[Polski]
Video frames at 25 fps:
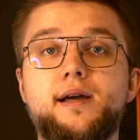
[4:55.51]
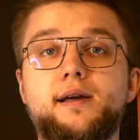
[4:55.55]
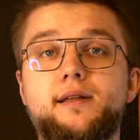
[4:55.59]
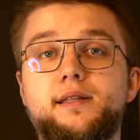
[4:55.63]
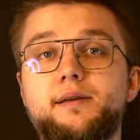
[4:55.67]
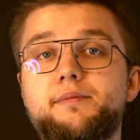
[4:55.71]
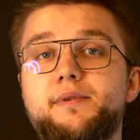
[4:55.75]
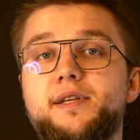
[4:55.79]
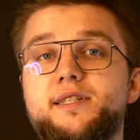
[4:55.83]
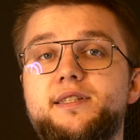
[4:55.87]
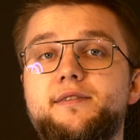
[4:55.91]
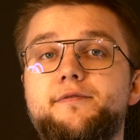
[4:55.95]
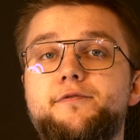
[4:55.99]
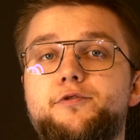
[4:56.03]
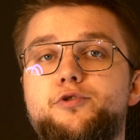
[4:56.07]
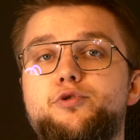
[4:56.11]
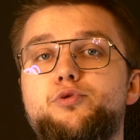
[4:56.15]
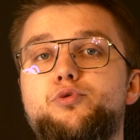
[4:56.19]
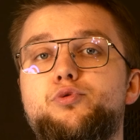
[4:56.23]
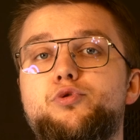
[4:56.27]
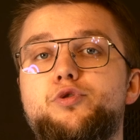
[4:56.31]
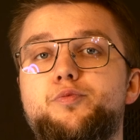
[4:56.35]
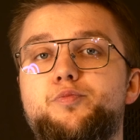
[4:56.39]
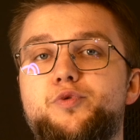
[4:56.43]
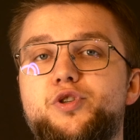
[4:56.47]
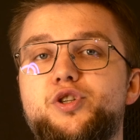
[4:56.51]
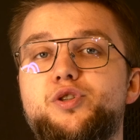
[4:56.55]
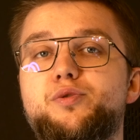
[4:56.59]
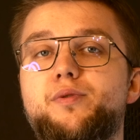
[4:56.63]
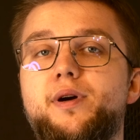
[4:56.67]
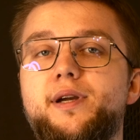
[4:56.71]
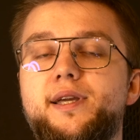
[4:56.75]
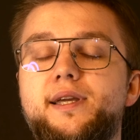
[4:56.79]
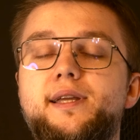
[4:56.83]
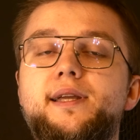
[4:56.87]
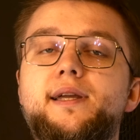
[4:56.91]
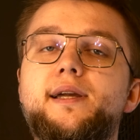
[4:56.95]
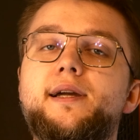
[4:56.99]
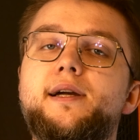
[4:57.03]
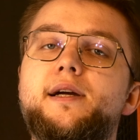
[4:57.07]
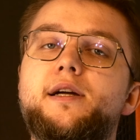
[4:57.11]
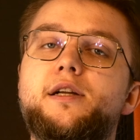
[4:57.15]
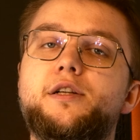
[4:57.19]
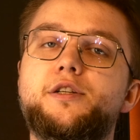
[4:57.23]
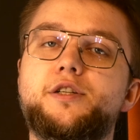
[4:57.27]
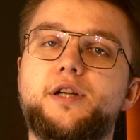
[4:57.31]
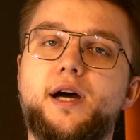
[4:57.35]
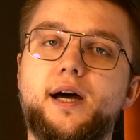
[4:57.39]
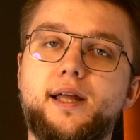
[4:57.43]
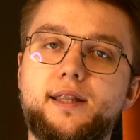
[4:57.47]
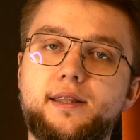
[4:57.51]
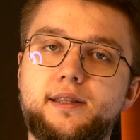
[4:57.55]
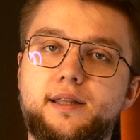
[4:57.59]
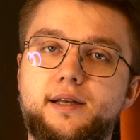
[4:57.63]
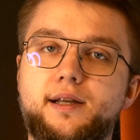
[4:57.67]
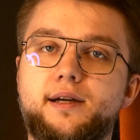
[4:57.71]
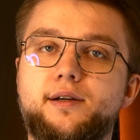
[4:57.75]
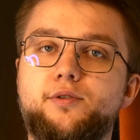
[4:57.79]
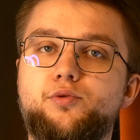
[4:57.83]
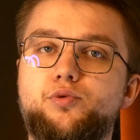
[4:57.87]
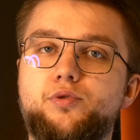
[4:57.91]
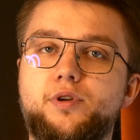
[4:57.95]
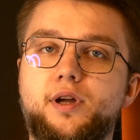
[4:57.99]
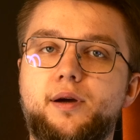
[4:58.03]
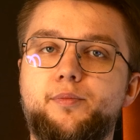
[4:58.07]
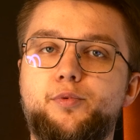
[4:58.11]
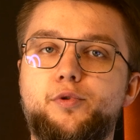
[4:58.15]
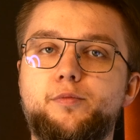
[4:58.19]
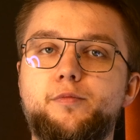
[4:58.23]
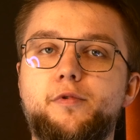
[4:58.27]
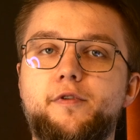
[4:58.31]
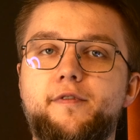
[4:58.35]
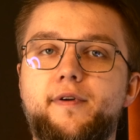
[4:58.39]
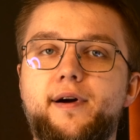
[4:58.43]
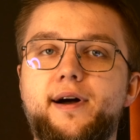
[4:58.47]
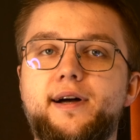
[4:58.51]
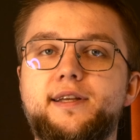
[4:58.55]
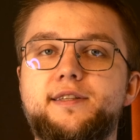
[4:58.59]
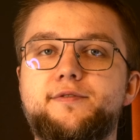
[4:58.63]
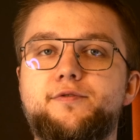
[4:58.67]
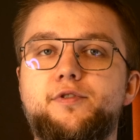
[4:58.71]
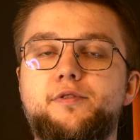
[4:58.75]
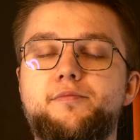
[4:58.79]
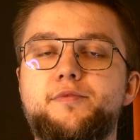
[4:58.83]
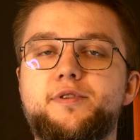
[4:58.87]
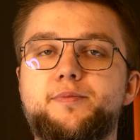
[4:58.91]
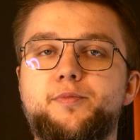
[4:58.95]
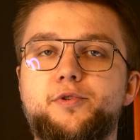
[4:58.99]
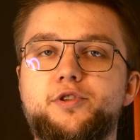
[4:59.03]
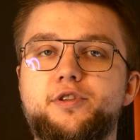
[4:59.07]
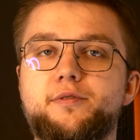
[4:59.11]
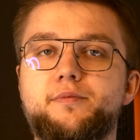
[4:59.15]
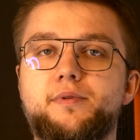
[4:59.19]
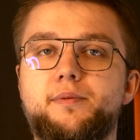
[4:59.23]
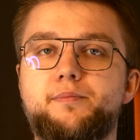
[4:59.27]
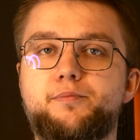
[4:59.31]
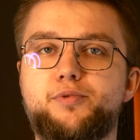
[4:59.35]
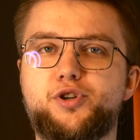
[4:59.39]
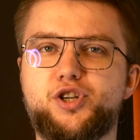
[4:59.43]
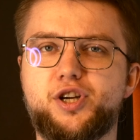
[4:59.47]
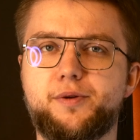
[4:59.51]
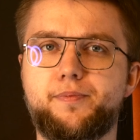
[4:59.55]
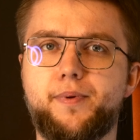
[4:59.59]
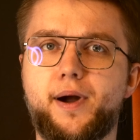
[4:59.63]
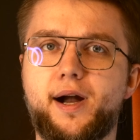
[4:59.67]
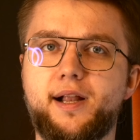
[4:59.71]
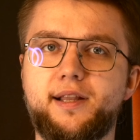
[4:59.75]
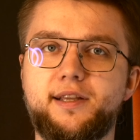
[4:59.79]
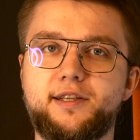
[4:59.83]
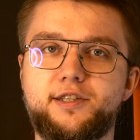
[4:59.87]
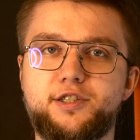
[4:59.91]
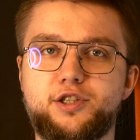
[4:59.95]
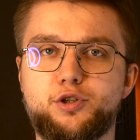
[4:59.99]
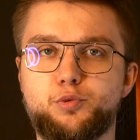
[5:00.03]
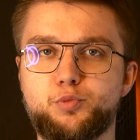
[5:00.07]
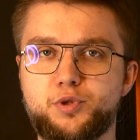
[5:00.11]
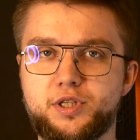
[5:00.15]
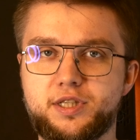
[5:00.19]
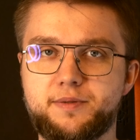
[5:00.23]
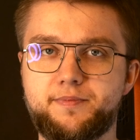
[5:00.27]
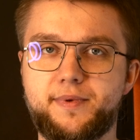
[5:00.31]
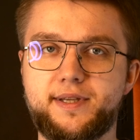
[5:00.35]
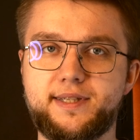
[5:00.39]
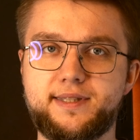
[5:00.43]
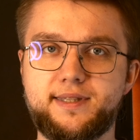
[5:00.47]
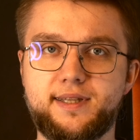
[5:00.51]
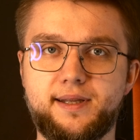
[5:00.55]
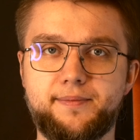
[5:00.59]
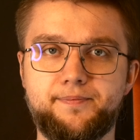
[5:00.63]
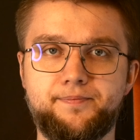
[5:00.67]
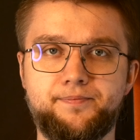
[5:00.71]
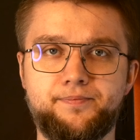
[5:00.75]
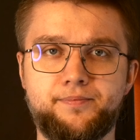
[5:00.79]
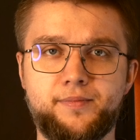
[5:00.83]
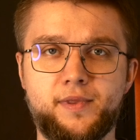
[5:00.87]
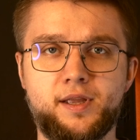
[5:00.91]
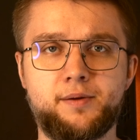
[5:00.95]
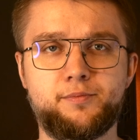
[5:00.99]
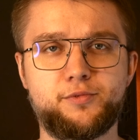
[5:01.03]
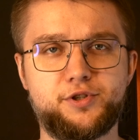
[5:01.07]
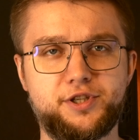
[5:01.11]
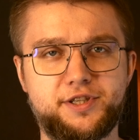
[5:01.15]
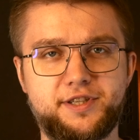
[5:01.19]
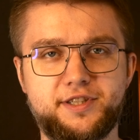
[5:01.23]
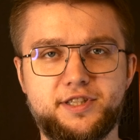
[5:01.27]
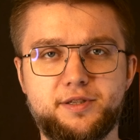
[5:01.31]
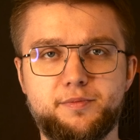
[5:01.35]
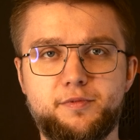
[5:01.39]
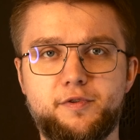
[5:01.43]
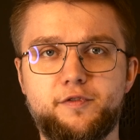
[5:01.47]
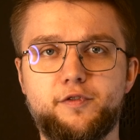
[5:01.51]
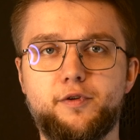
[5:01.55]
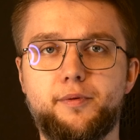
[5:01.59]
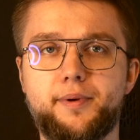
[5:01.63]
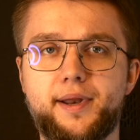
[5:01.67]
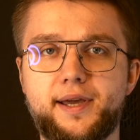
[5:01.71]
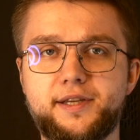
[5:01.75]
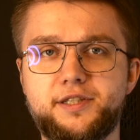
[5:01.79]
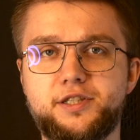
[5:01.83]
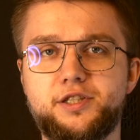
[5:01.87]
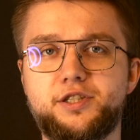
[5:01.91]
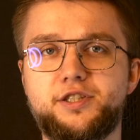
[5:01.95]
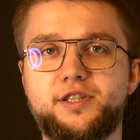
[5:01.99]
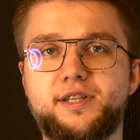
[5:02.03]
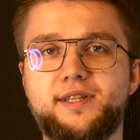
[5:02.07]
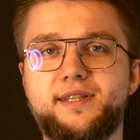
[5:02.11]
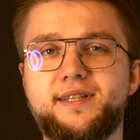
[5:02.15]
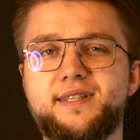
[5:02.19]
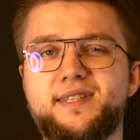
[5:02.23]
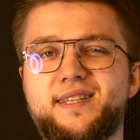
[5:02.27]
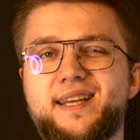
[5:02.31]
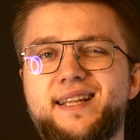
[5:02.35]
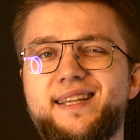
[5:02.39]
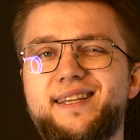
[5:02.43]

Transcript: Tym razem w sukurs przyszła jej Chandra, która próbowała swoim sposobem przepalić się przez bestię. Możecie sobie wyobrazić, że Nisa